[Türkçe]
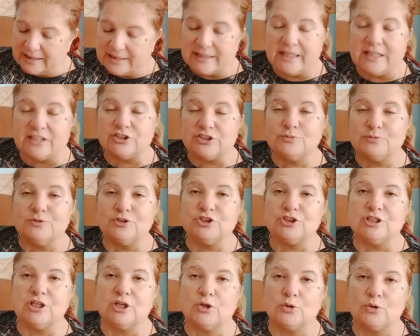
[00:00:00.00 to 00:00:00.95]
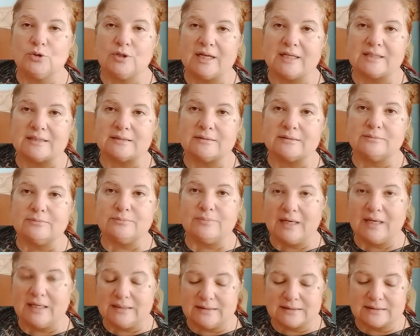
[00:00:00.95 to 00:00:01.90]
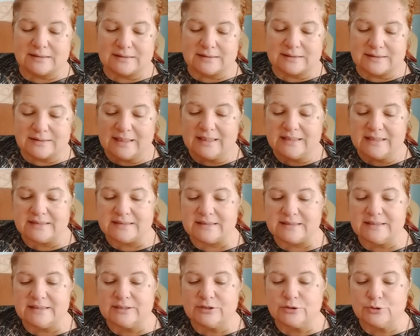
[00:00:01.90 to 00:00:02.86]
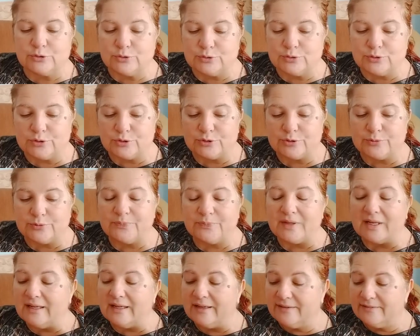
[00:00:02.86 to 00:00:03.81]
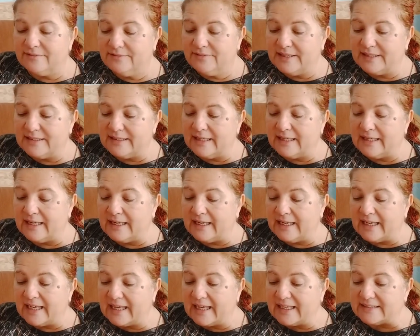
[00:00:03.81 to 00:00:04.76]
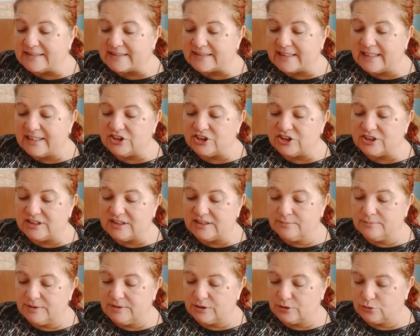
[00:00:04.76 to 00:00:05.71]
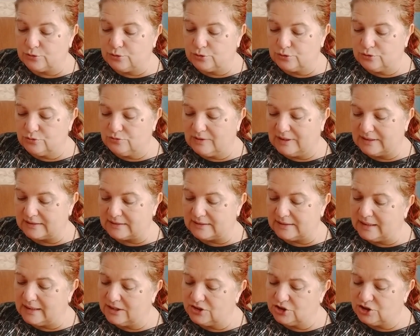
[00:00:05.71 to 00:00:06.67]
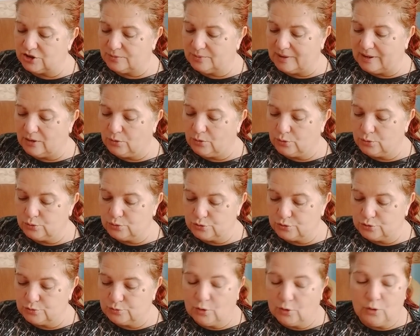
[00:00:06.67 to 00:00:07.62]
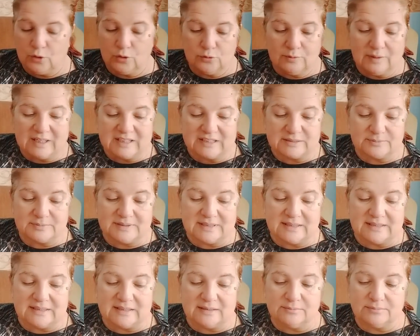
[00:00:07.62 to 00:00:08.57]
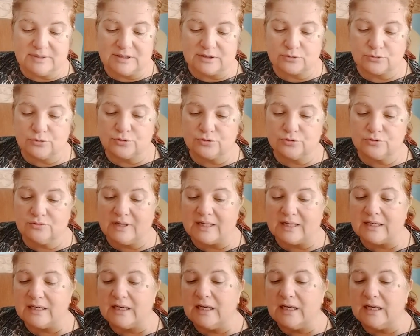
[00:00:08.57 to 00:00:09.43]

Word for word: geçmişle olan bağlarını kestiğini görüyorum ve de es geçtiğin bir konu var. Acaba olur mu olmaz mı dediğin bir konu var.